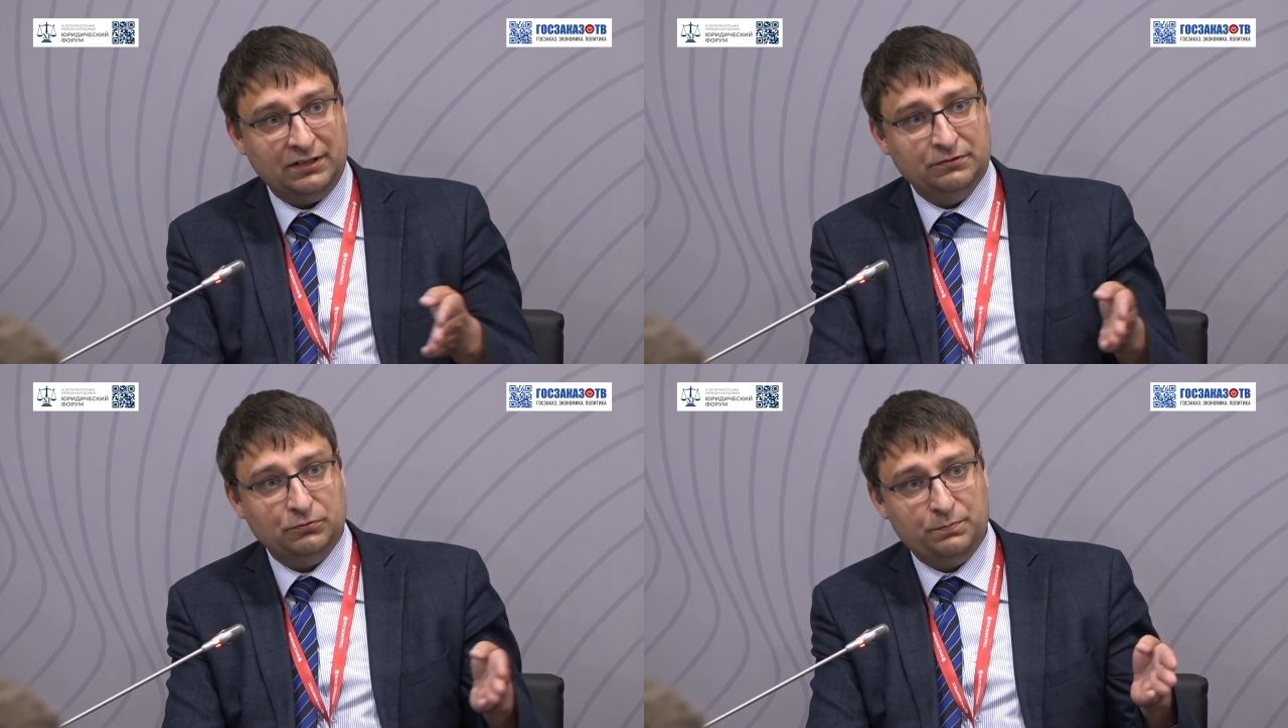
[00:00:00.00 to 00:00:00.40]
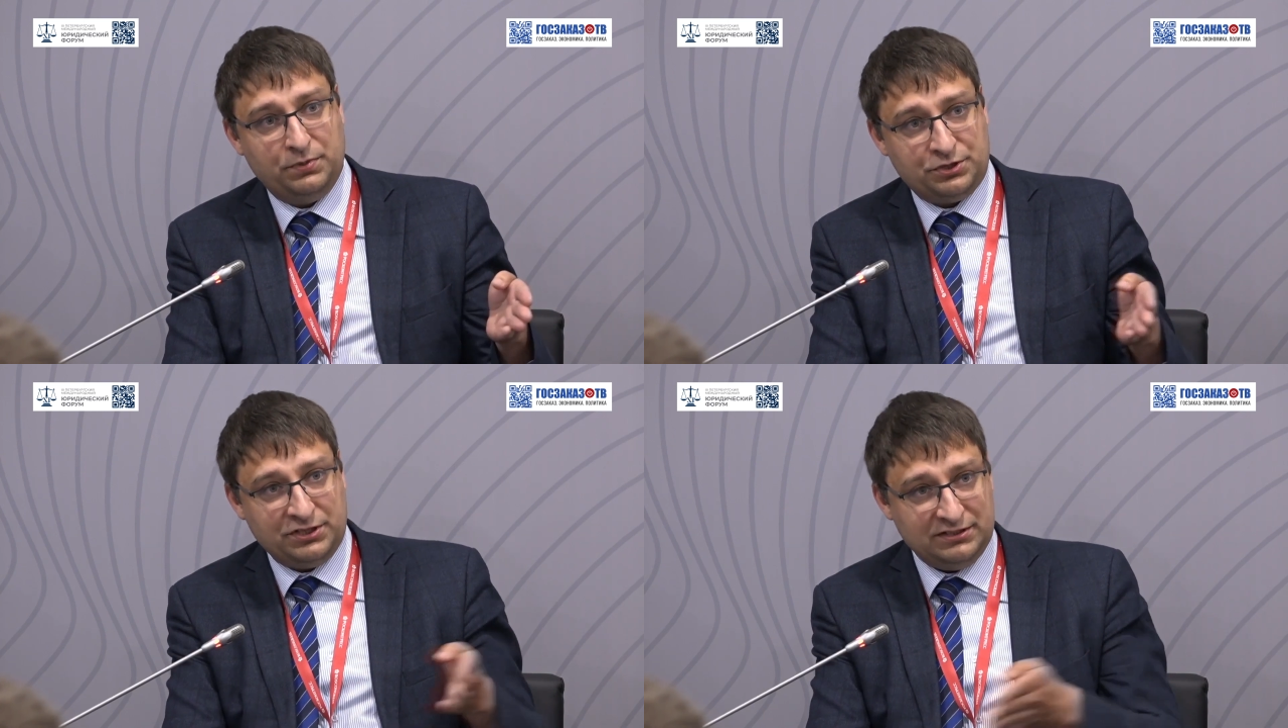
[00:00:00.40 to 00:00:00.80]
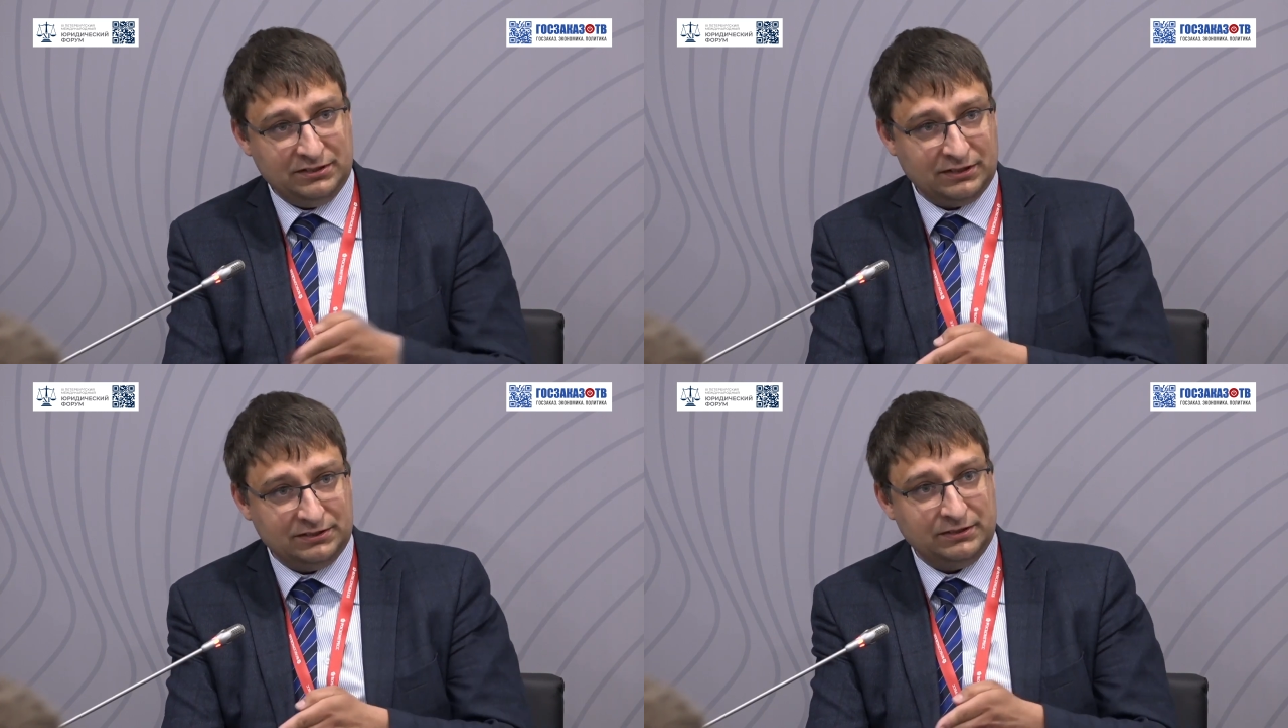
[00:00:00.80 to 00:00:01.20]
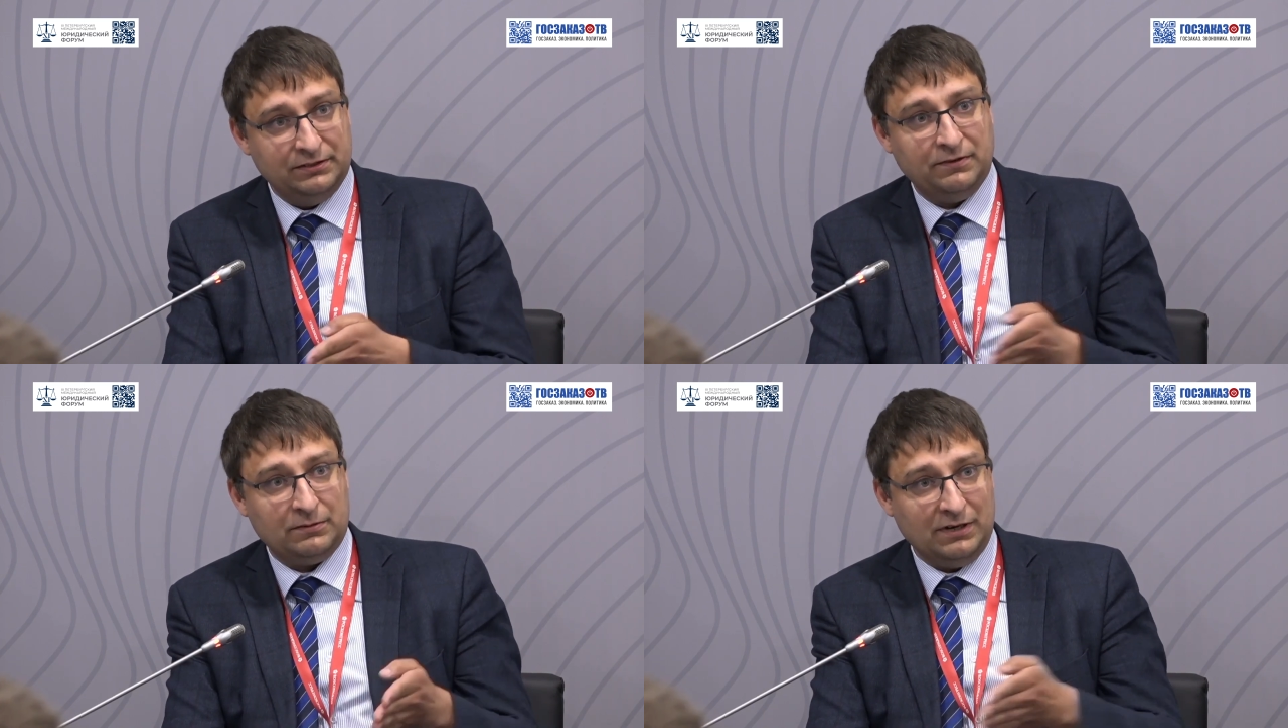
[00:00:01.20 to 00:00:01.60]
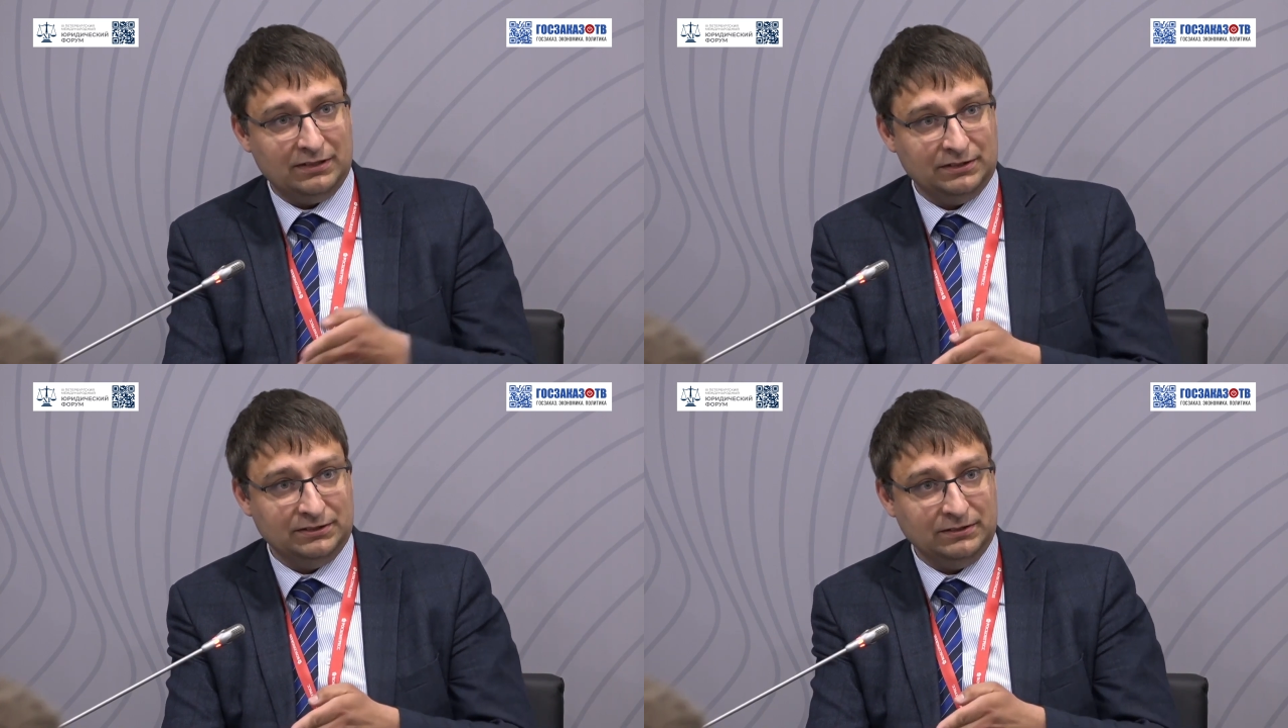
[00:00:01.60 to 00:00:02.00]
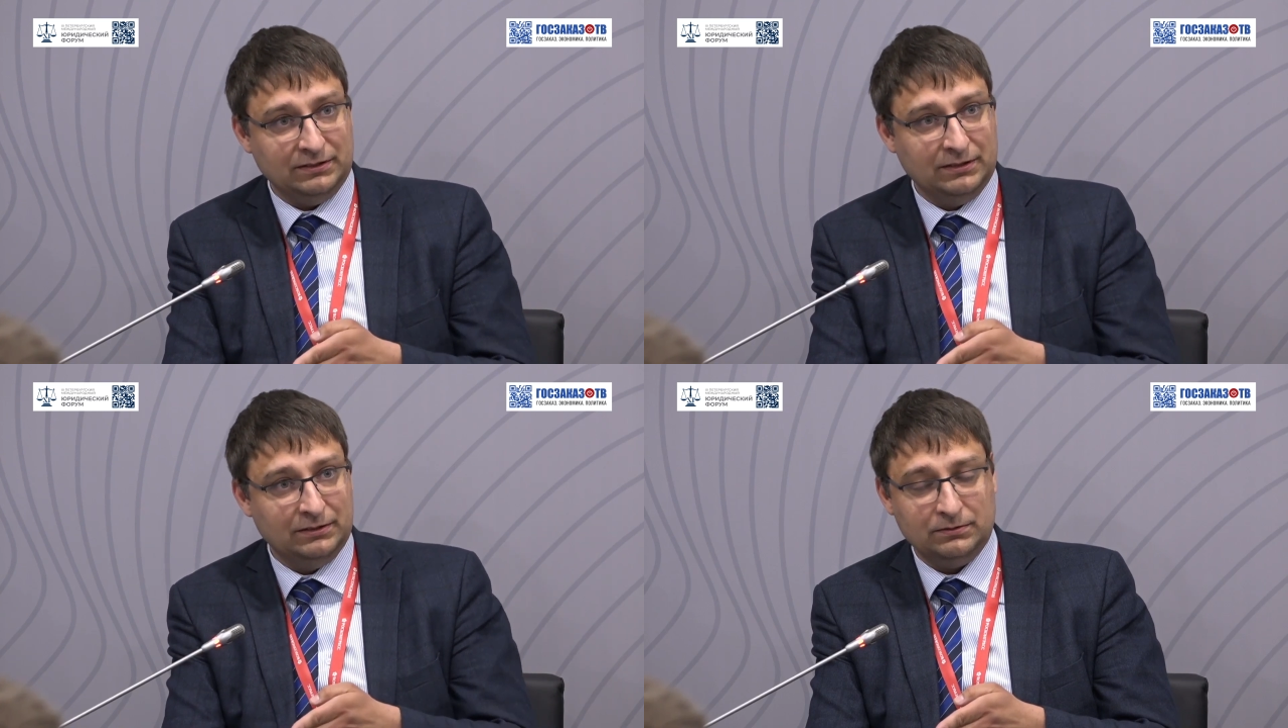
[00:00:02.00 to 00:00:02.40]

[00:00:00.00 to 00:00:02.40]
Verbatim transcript: его безжизненности и формальности.